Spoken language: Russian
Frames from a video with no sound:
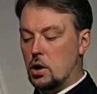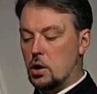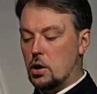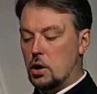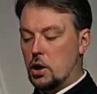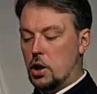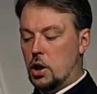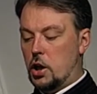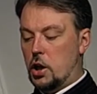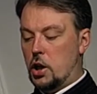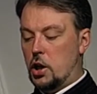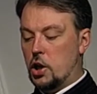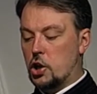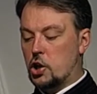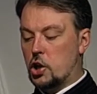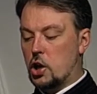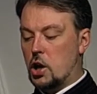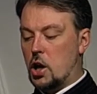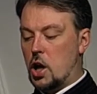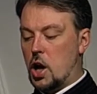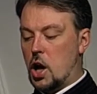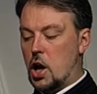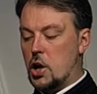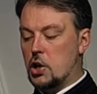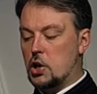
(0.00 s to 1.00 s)
И иже
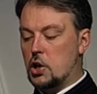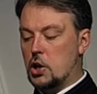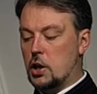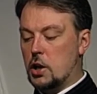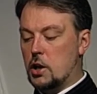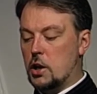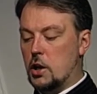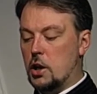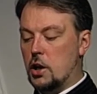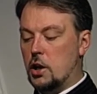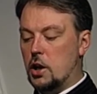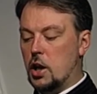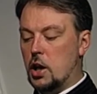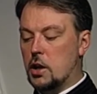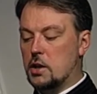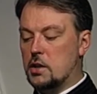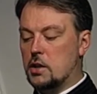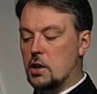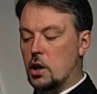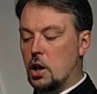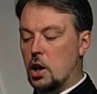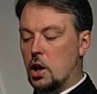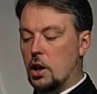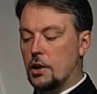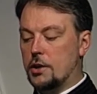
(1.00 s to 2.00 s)
аще
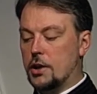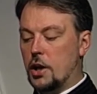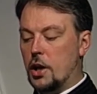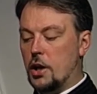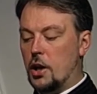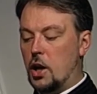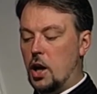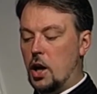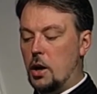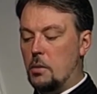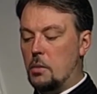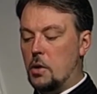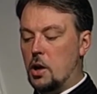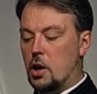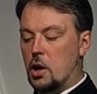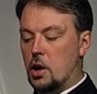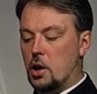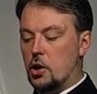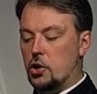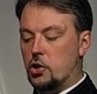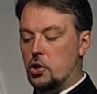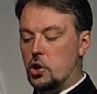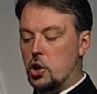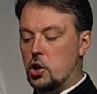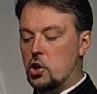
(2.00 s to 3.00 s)
клянется алтарем,
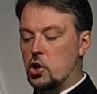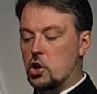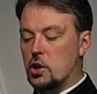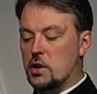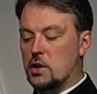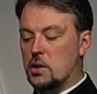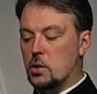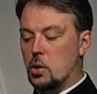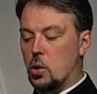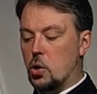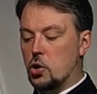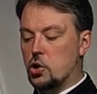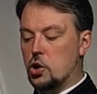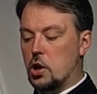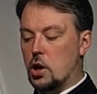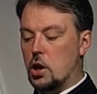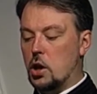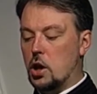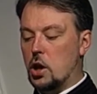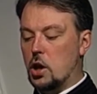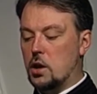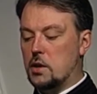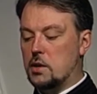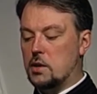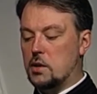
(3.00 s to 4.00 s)
ничесо же
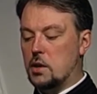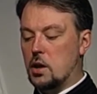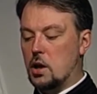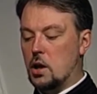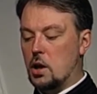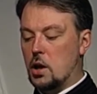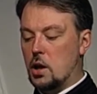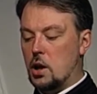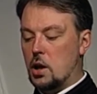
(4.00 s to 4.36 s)
есть,